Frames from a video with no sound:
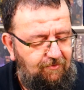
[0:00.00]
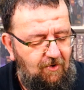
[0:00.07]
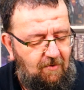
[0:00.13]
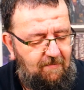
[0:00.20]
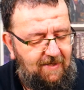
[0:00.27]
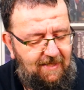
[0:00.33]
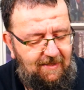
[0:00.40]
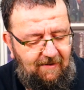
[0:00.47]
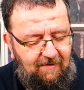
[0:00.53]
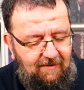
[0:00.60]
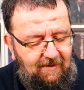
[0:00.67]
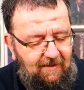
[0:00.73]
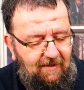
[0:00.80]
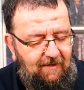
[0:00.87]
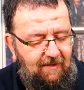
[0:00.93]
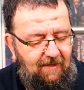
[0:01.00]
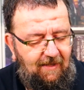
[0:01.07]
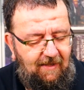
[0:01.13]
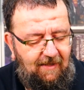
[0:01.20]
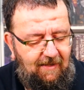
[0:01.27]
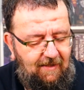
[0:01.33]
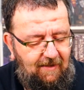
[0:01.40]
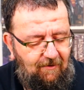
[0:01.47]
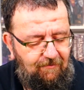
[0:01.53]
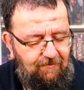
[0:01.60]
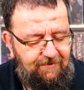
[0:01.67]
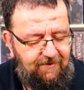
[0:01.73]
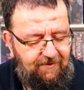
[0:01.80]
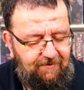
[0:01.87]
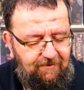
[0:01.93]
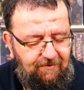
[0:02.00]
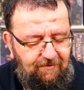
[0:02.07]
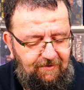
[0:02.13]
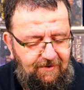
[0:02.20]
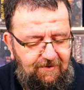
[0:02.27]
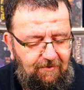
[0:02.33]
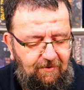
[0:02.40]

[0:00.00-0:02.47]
normale. Là, on sent qu'ils